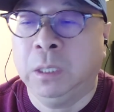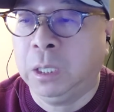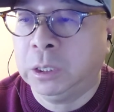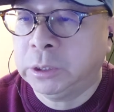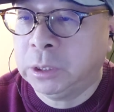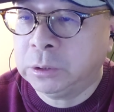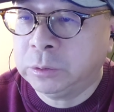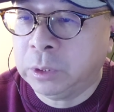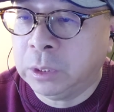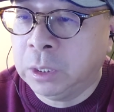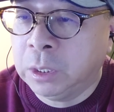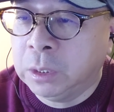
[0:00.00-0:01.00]
啊，认了
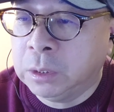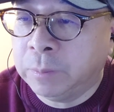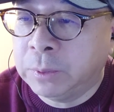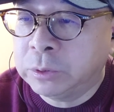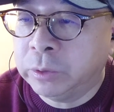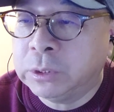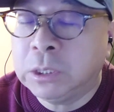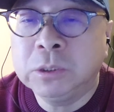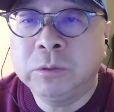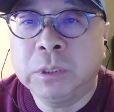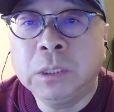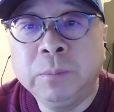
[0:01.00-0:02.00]
罪。那么作为定
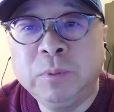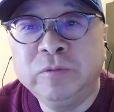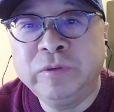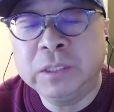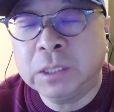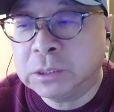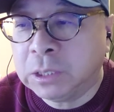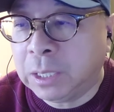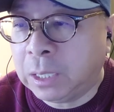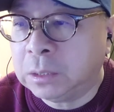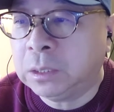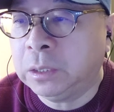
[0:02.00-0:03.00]
罪的一部分呢，这
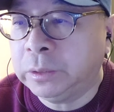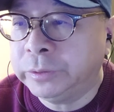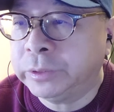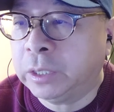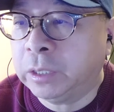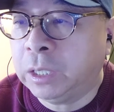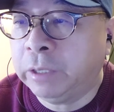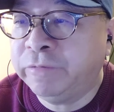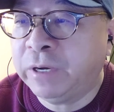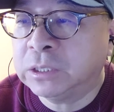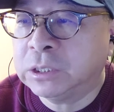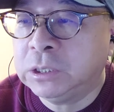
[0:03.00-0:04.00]
两口子啊
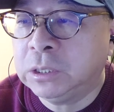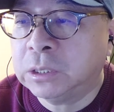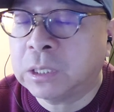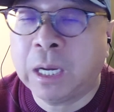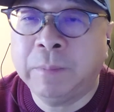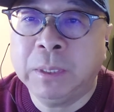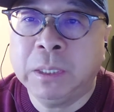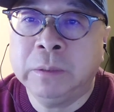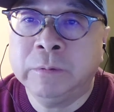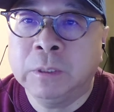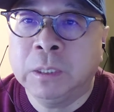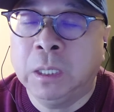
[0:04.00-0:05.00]
放弃了他
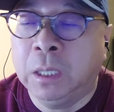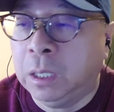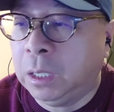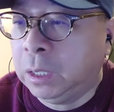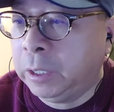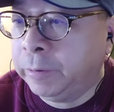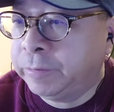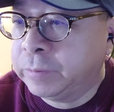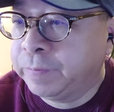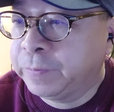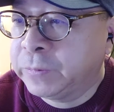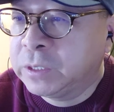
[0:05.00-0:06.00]
们，啊
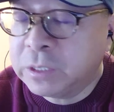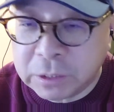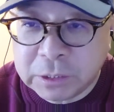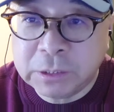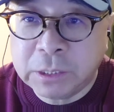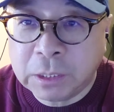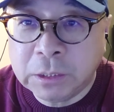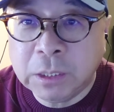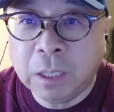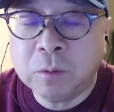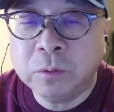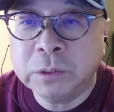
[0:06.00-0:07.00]
自己这个医
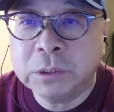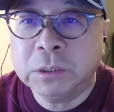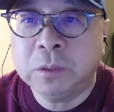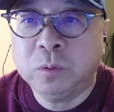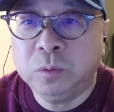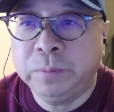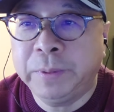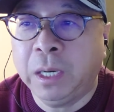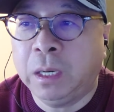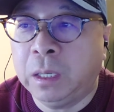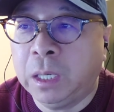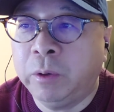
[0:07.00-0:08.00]
疗公司的股
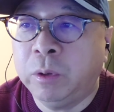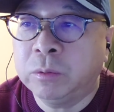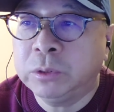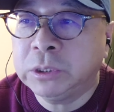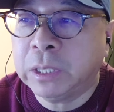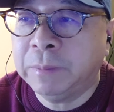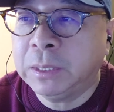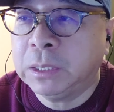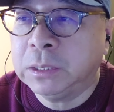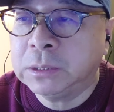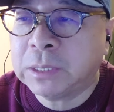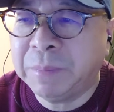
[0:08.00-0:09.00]
票啊，我估计他们
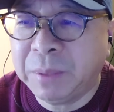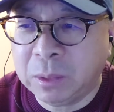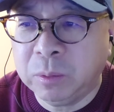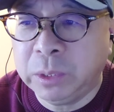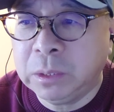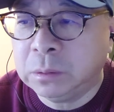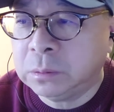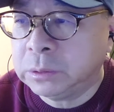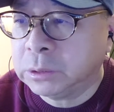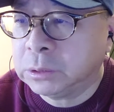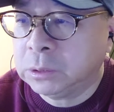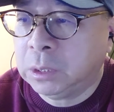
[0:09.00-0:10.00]
可能在美国也有公
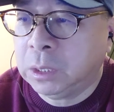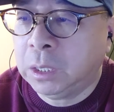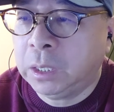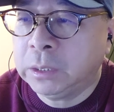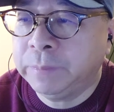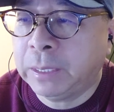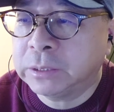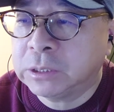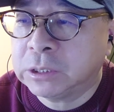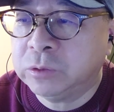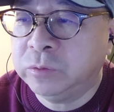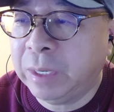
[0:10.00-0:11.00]
司啊，一百
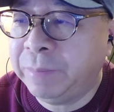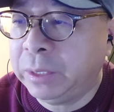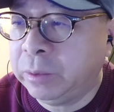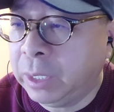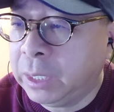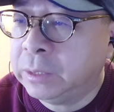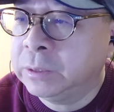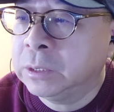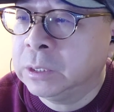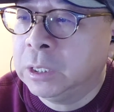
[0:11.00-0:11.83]
四十五万美元